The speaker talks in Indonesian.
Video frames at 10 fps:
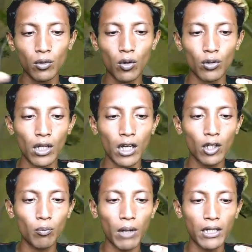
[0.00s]
tuh
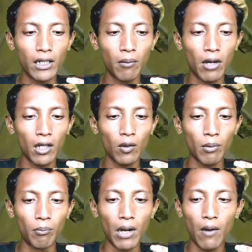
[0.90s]
jalannya tuh panjang banget
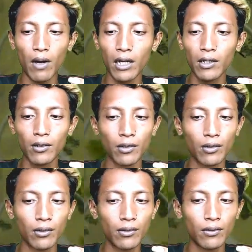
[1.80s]
sampai bawah gitu tuh
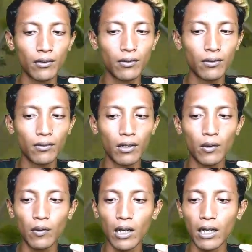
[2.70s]

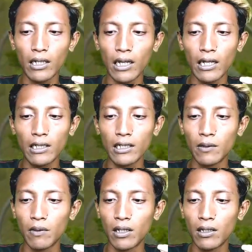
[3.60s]
aduh nggak ngerti lagi sini
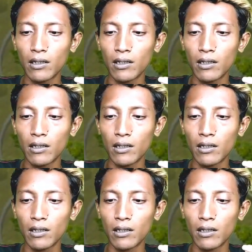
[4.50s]
gua